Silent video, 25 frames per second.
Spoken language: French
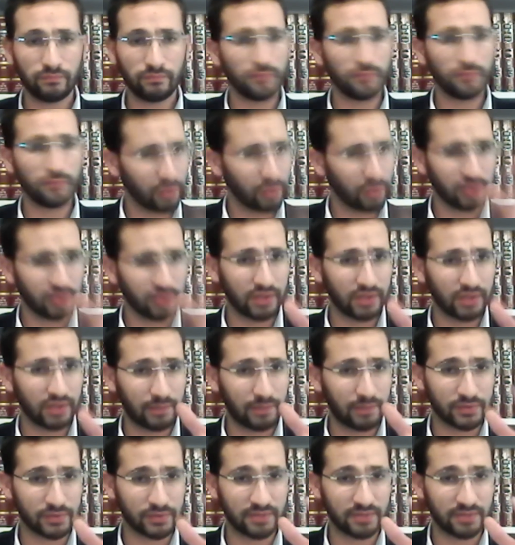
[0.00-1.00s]
Il y, a, des
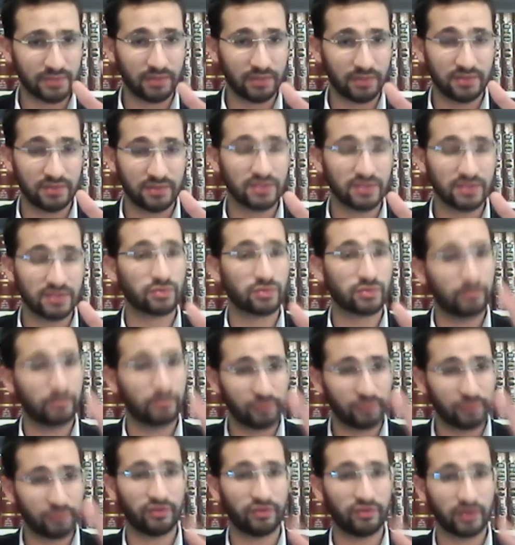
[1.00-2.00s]
poskim qui disent qu'on peut
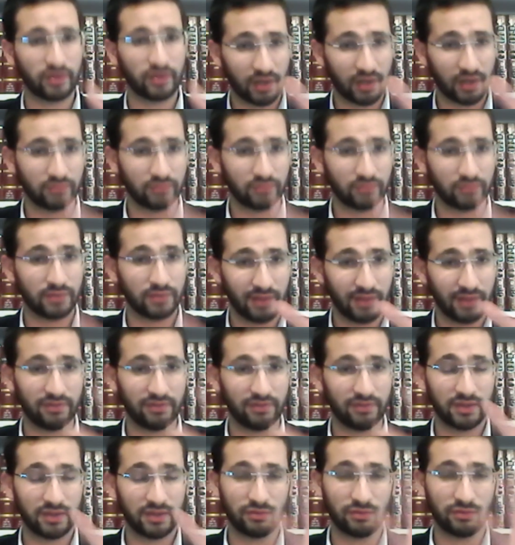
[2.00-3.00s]
faire une Hanoukia
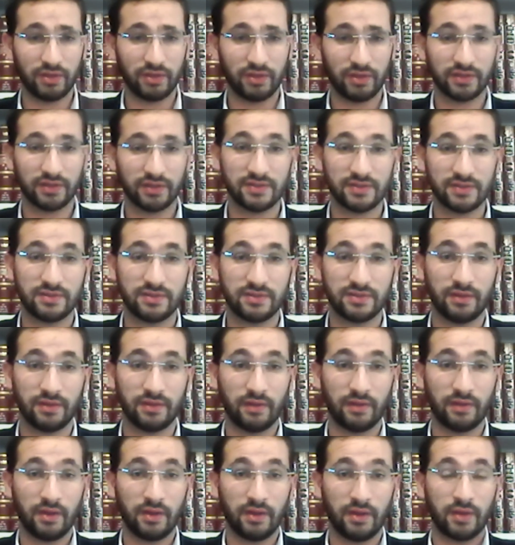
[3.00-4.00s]
avec de l'électricité.
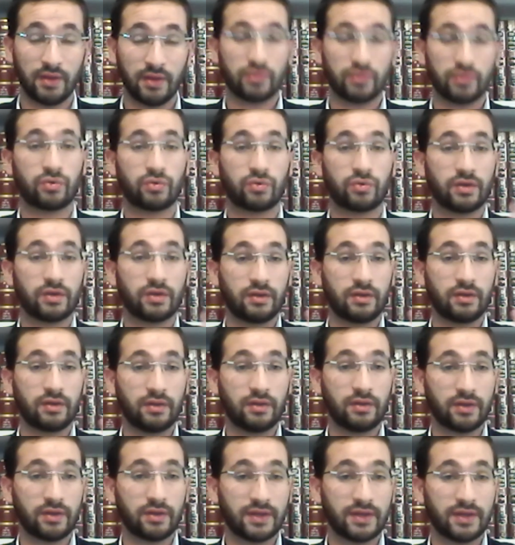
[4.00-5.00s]
Donc,
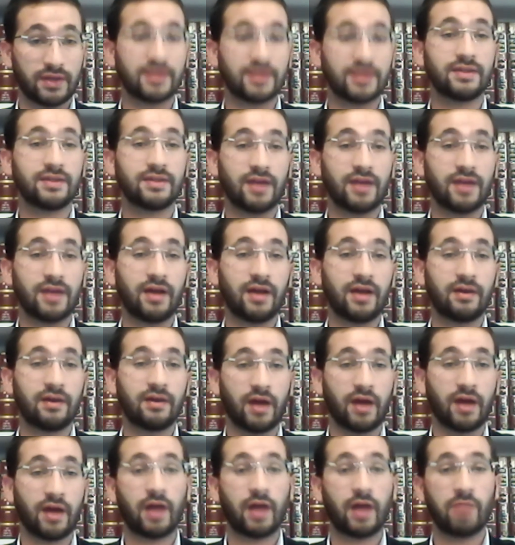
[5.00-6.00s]
quelqu'un qui a
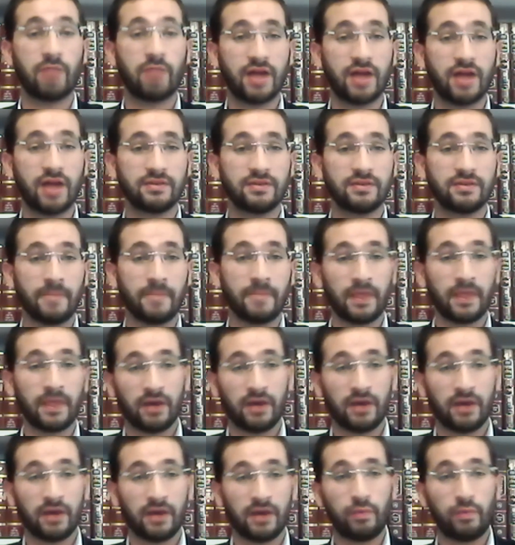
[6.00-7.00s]
un, Chabad,
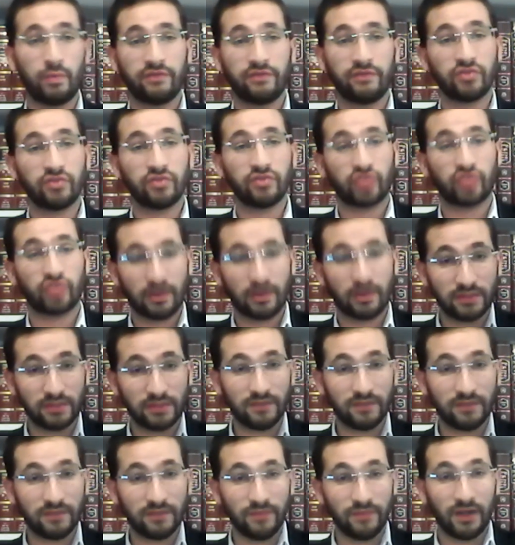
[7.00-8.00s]
un Lubavitch qui a
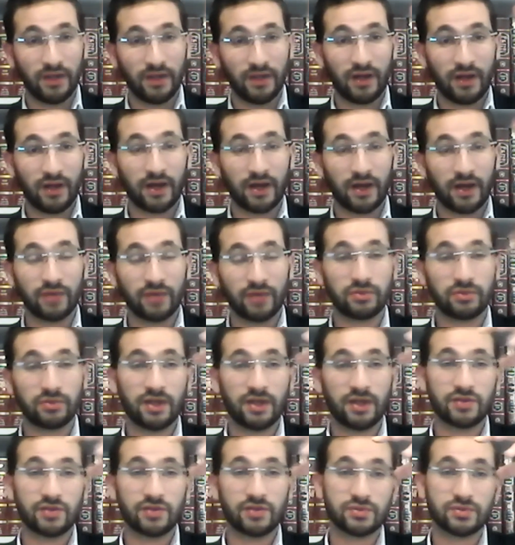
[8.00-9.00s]
mis la
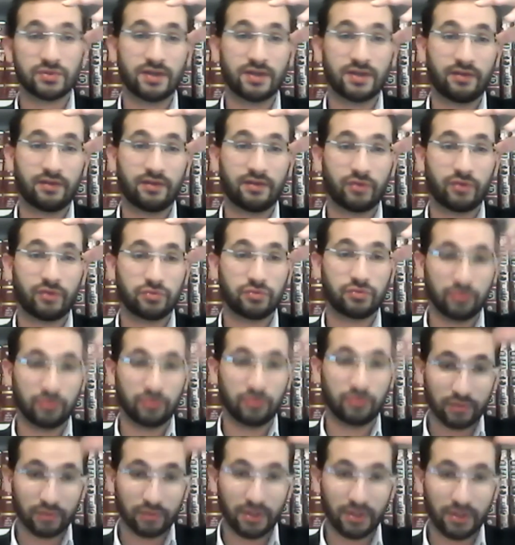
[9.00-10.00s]
Hanoukia sur sa
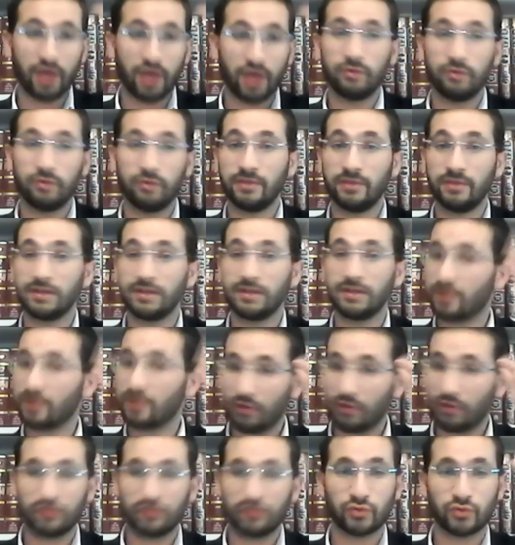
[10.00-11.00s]
voiture, il a allumé,
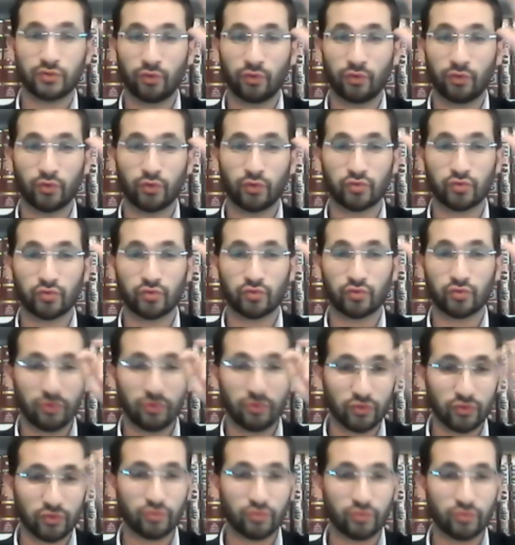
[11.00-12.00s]
d'accord, selon le jour.
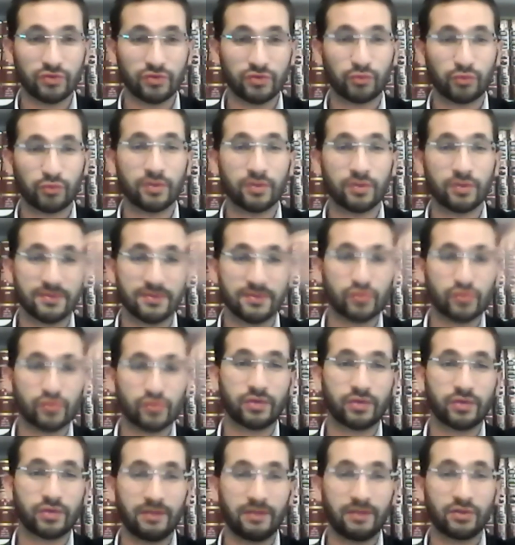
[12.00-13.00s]
Aujourd'hui, le troisième jour,
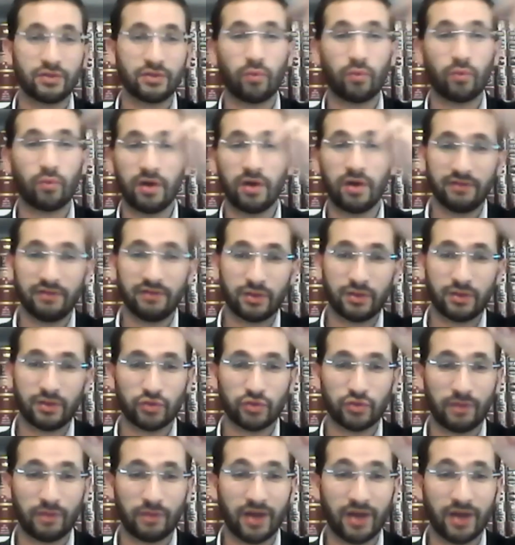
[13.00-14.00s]
il a mis trois avec le
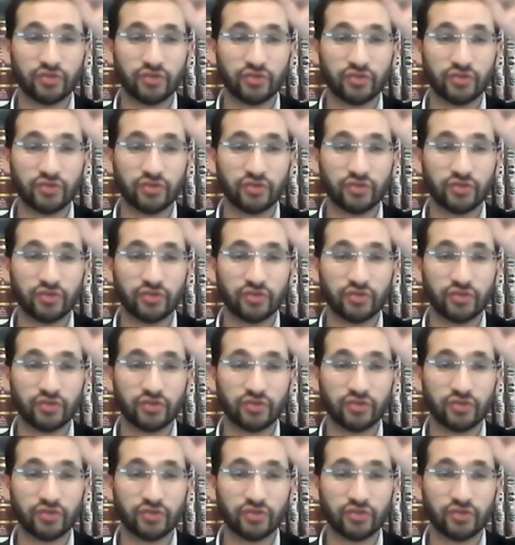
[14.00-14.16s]
Shamash.